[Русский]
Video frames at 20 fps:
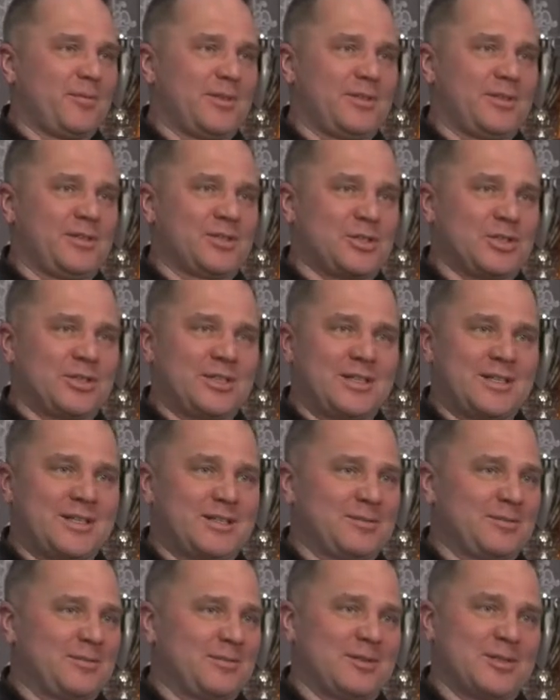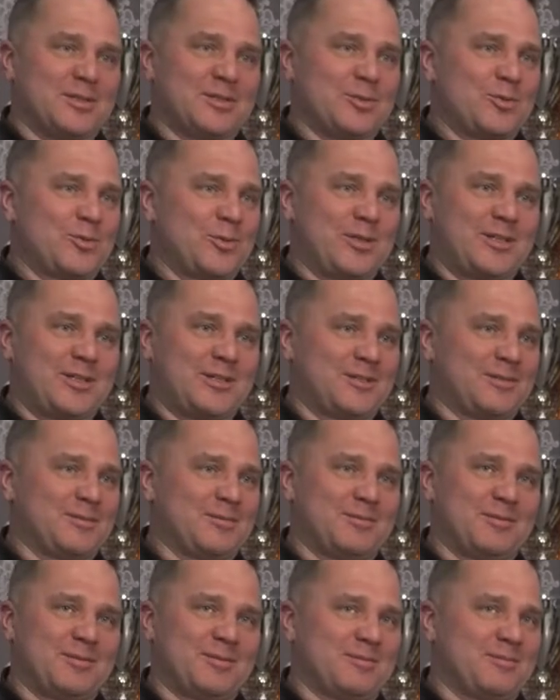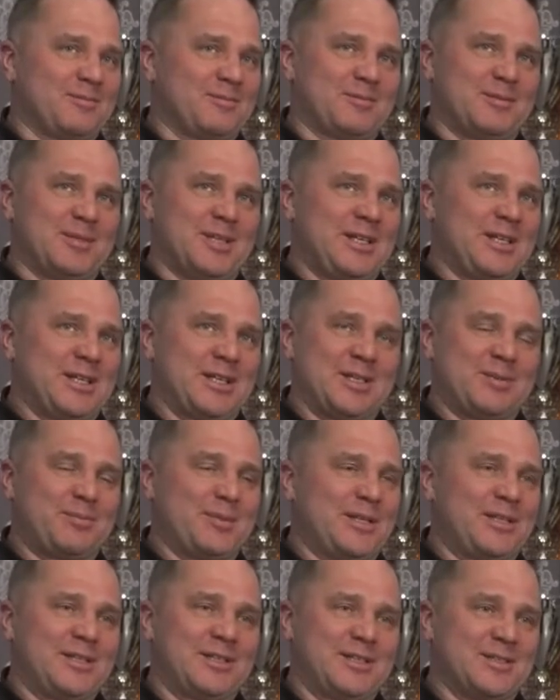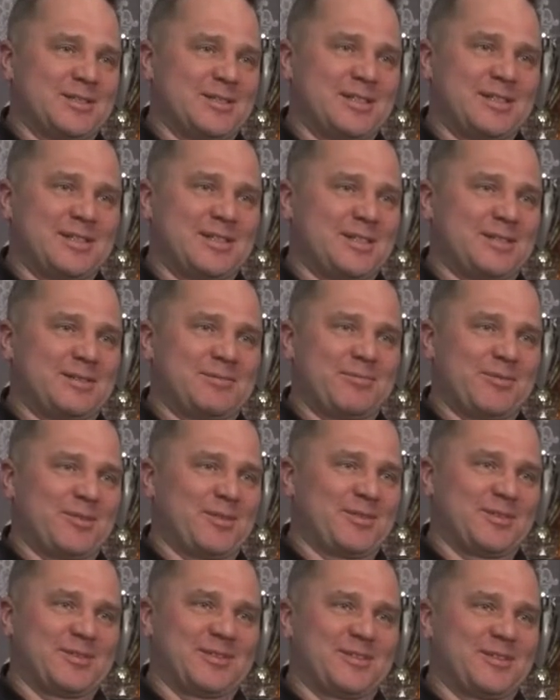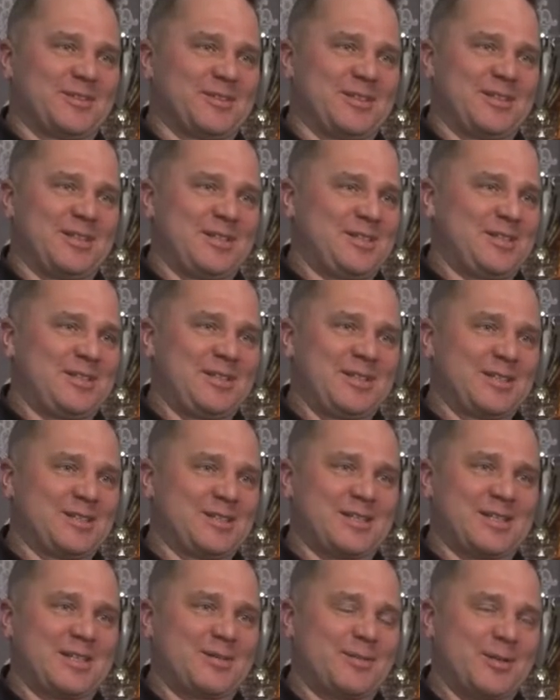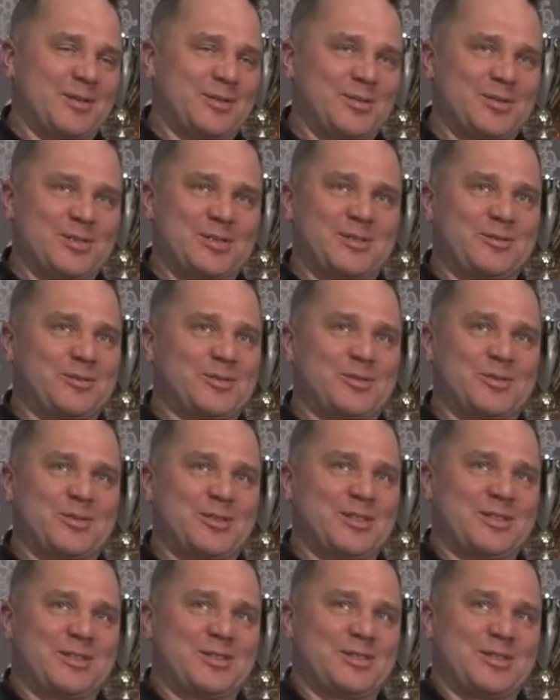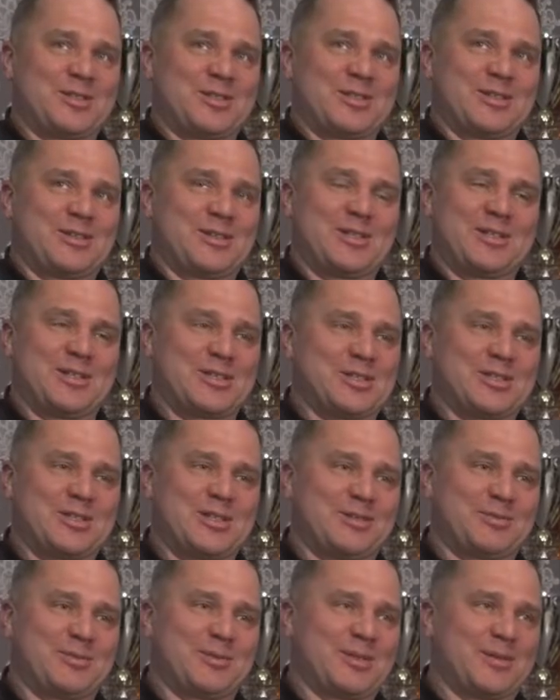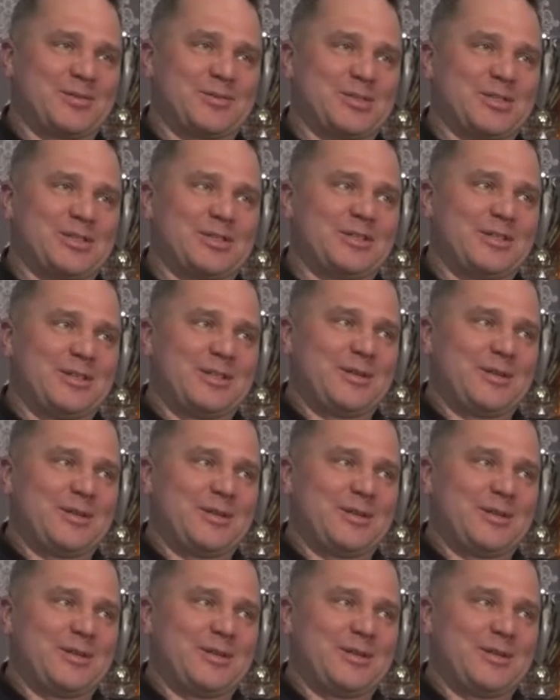И жена настолько рьяно болела за э, Елисея, за команду, за его, что я даже, честно говоря, не ожидал, потому что